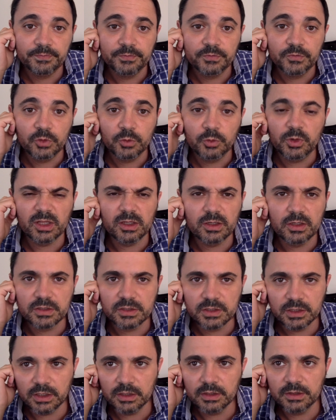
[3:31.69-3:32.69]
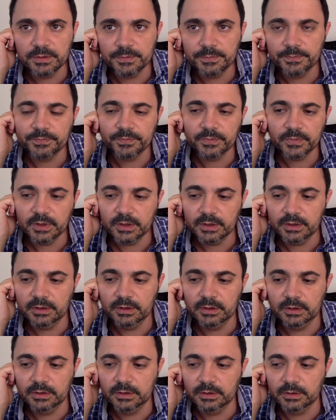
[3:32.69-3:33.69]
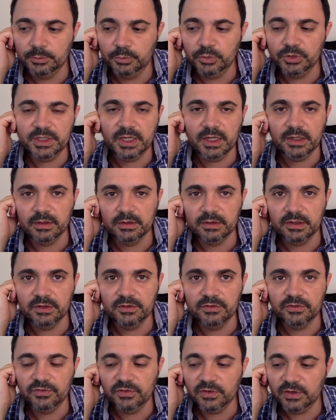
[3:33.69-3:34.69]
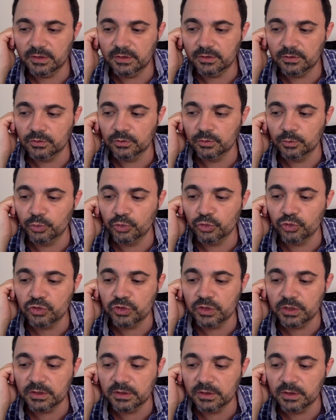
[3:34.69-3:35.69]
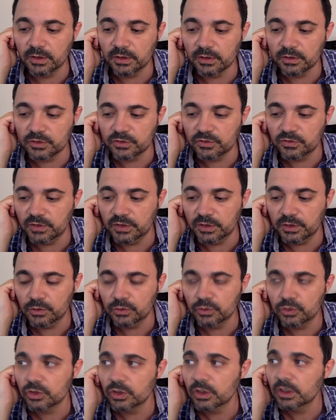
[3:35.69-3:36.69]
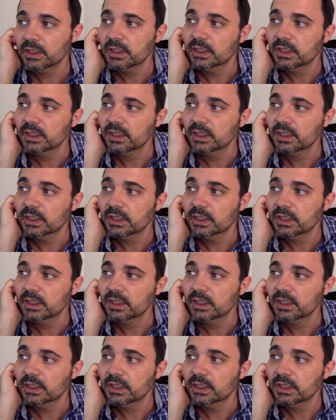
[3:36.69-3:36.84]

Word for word: Estou um bocado cansado, ah, por isso é que não tenho feito, produzido grandes vídeos.